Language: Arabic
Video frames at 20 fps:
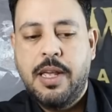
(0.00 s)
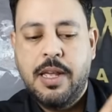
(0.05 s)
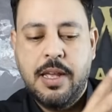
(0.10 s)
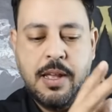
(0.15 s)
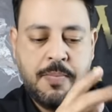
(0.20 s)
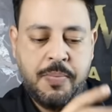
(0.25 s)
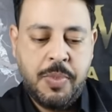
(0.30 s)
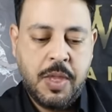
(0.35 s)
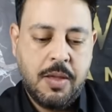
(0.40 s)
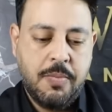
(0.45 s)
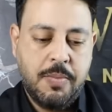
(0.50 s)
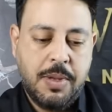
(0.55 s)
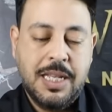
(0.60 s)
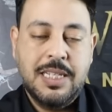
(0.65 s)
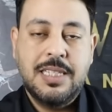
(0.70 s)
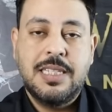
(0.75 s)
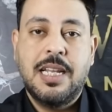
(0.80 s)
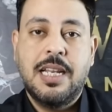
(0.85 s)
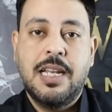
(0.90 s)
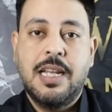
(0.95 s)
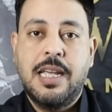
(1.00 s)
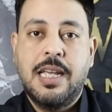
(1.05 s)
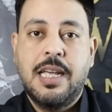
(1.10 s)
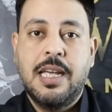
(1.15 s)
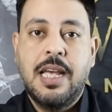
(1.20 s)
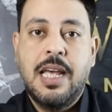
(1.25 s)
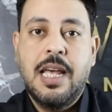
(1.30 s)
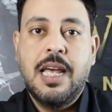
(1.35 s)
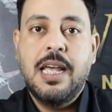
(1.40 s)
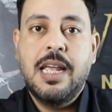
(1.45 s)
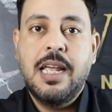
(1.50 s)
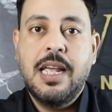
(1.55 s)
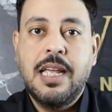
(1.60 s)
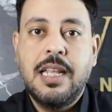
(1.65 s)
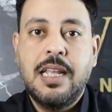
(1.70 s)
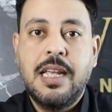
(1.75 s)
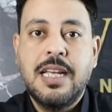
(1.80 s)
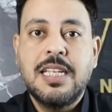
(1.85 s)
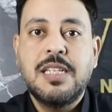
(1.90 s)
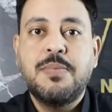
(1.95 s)
بايه بينزل ايه
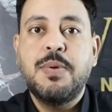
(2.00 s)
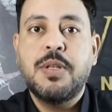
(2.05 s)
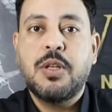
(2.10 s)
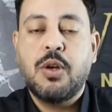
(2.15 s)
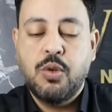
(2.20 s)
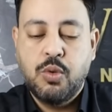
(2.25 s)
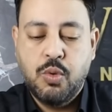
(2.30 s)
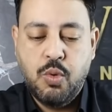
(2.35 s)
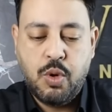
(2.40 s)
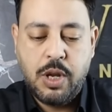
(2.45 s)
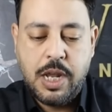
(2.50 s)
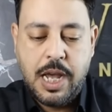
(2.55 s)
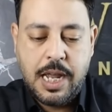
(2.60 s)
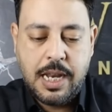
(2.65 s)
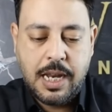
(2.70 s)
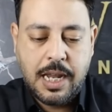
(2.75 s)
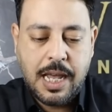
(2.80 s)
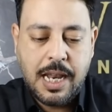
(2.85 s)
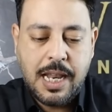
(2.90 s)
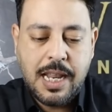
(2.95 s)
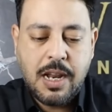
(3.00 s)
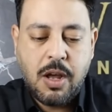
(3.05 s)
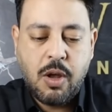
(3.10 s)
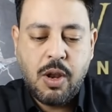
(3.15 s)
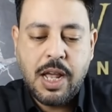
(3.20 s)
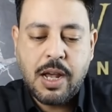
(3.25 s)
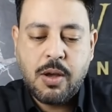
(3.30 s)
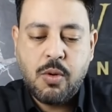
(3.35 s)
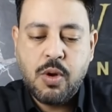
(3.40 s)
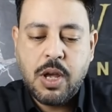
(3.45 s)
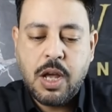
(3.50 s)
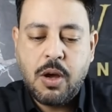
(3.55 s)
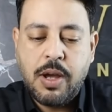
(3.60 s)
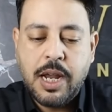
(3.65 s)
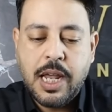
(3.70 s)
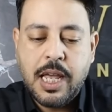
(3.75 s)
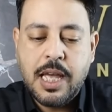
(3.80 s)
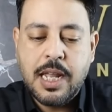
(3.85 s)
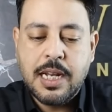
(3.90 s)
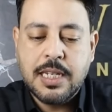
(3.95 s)
يثبت حضوره يعني خليني اقول لك كوكا
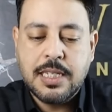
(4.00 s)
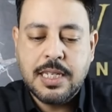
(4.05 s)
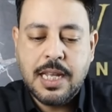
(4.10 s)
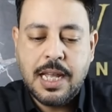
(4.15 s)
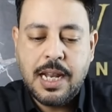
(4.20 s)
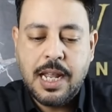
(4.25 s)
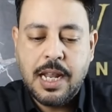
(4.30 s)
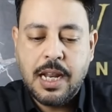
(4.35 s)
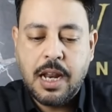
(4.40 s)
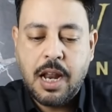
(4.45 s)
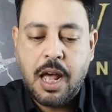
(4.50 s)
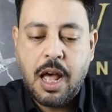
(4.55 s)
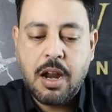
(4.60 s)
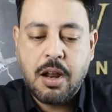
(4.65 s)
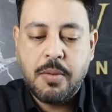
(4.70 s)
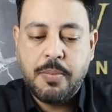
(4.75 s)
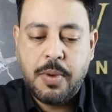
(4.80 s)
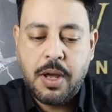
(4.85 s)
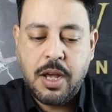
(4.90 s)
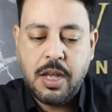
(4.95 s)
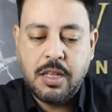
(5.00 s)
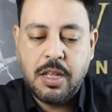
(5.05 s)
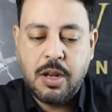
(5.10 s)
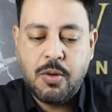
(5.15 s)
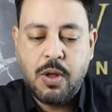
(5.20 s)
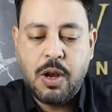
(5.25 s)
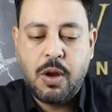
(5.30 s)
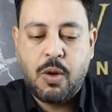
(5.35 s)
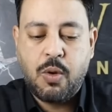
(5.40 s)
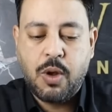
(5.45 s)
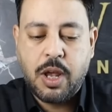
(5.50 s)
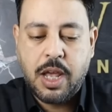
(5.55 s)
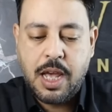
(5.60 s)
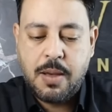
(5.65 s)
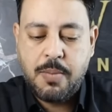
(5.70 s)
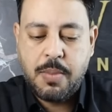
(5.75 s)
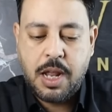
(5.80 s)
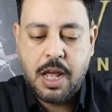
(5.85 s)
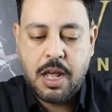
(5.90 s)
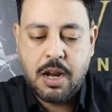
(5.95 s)
وجه رساله للعرب ايضا
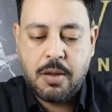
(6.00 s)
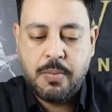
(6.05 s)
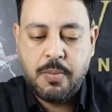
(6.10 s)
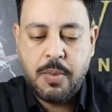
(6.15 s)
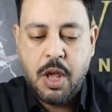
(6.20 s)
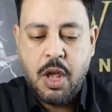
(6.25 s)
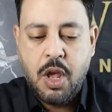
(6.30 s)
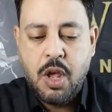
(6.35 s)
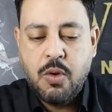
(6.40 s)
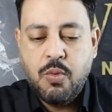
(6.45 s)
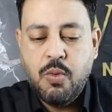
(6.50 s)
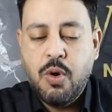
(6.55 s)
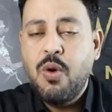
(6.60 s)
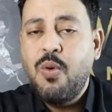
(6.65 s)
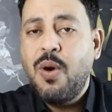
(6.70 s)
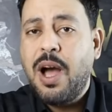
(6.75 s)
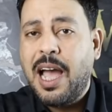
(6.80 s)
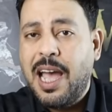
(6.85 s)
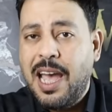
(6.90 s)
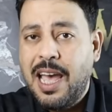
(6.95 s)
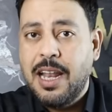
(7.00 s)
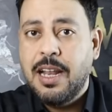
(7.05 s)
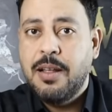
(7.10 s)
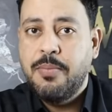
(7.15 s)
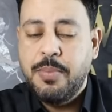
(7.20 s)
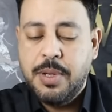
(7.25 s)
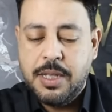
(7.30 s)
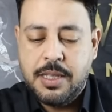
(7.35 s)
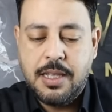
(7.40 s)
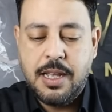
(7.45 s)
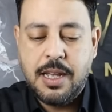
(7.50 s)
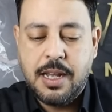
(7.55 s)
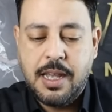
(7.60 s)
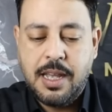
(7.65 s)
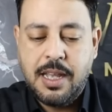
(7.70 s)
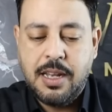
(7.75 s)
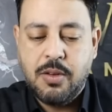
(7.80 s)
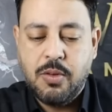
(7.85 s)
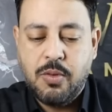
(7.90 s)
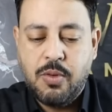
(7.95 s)
والحكام العرب وهو حالم
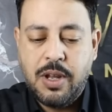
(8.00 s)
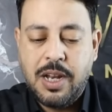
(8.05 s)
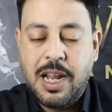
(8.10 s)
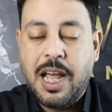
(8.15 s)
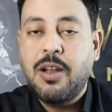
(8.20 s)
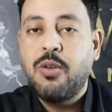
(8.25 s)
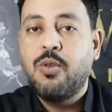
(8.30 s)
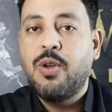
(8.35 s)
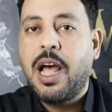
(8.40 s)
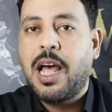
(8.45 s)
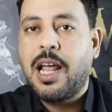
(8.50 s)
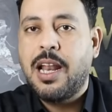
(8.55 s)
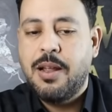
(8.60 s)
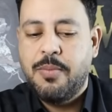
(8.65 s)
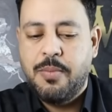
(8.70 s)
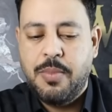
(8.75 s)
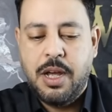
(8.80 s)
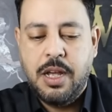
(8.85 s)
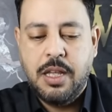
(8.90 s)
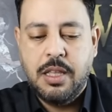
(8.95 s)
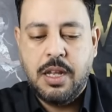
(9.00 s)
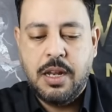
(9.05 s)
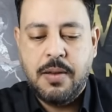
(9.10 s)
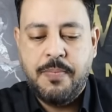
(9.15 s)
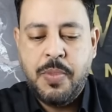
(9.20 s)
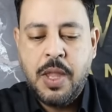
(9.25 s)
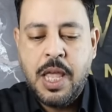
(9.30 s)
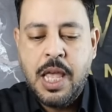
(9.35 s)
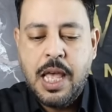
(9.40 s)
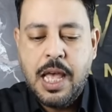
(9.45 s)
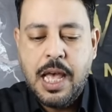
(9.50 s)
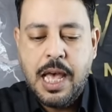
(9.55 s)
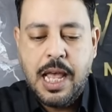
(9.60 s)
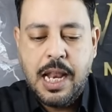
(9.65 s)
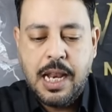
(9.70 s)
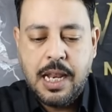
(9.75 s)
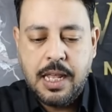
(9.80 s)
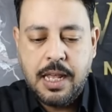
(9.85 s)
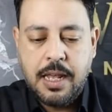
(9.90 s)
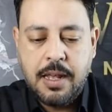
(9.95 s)
بالتاكيد ونحن نحلم ايضا
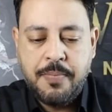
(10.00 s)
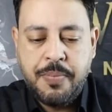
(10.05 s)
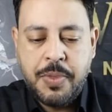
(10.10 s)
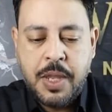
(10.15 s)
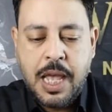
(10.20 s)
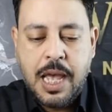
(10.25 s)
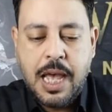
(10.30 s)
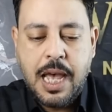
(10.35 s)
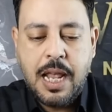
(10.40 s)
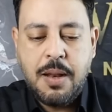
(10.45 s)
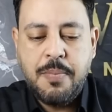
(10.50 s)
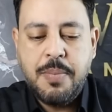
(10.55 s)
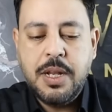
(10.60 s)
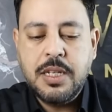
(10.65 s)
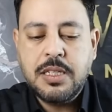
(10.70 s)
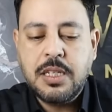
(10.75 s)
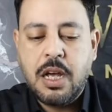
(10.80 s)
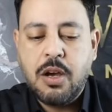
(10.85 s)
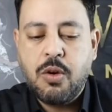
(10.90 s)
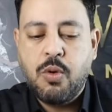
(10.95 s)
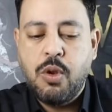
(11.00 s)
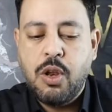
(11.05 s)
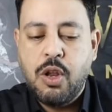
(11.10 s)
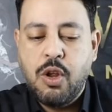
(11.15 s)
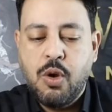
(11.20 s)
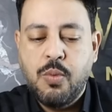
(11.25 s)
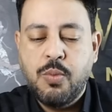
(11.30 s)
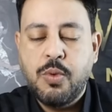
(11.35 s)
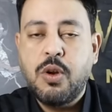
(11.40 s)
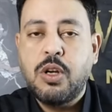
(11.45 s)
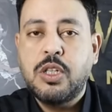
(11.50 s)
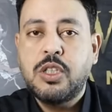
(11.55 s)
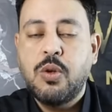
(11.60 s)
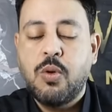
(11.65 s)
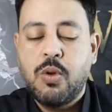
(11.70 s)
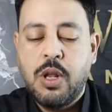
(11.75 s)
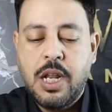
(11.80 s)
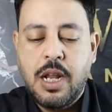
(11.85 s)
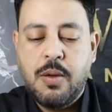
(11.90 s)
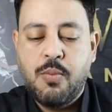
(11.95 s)
قال ايه قال بنصحى كل يوم نروح
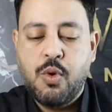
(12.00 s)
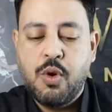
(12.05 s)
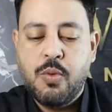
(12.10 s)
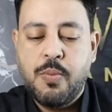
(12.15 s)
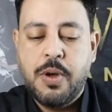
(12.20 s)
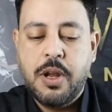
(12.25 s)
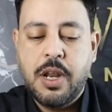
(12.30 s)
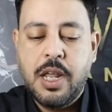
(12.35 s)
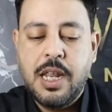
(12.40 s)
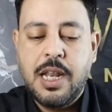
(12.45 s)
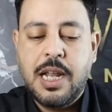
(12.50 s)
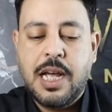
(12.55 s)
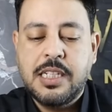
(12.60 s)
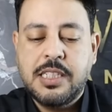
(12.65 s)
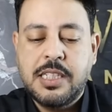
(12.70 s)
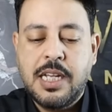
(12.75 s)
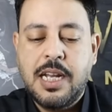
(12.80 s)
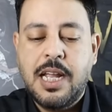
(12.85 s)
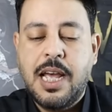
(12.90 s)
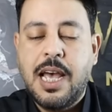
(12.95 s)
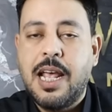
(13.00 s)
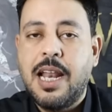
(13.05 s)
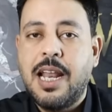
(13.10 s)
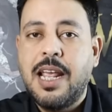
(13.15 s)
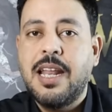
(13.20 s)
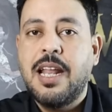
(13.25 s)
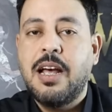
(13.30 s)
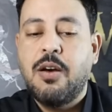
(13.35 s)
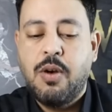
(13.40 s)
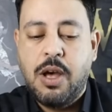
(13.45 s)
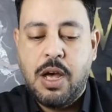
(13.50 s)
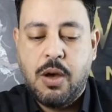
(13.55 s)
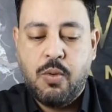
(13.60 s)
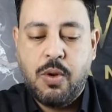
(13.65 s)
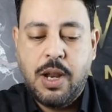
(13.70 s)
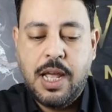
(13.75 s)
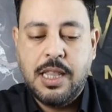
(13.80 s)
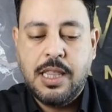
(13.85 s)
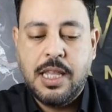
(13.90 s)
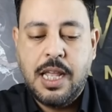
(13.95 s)
شغلنا مجبرين عشان اهالينا
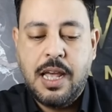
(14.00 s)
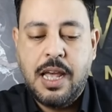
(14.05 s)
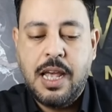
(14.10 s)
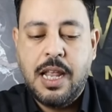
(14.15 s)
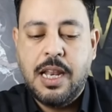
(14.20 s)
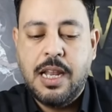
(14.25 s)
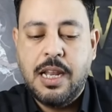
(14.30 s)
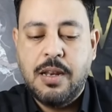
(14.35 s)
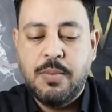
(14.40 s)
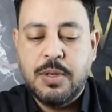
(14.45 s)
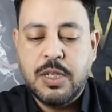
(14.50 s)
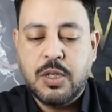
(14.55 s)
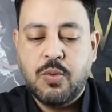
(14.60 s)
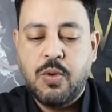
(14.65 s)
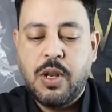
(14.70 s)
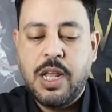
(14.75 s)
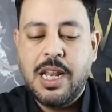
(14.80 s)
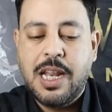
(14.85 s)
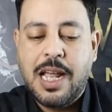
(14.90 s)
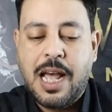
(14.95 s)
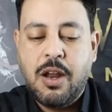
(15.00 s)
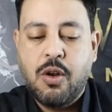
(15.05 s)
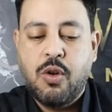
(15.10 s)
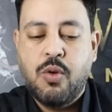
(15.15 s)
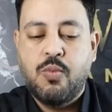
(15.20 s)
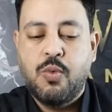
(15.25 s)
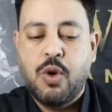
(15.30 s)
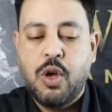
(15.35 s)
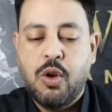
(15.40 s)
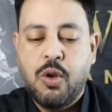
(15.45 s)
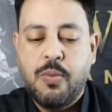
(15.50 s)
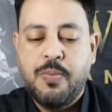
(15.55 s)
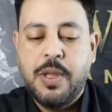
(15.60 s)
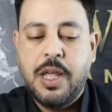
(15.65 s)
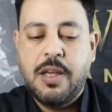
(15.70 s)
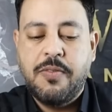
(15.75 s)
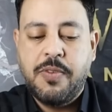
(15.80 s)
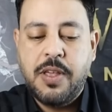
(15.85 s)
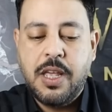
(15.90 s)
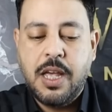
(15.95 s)
واولادنا اللي المسؤولين عنهم
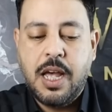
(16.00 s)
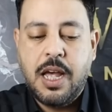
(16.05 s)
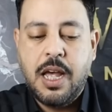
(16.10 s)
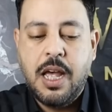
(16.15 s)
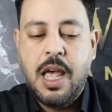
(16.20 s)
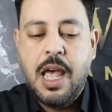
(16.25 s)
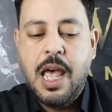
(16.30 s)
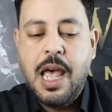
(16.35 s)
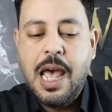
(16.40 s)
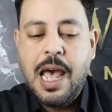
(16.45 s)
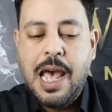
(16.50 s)
وقلوبنا فيها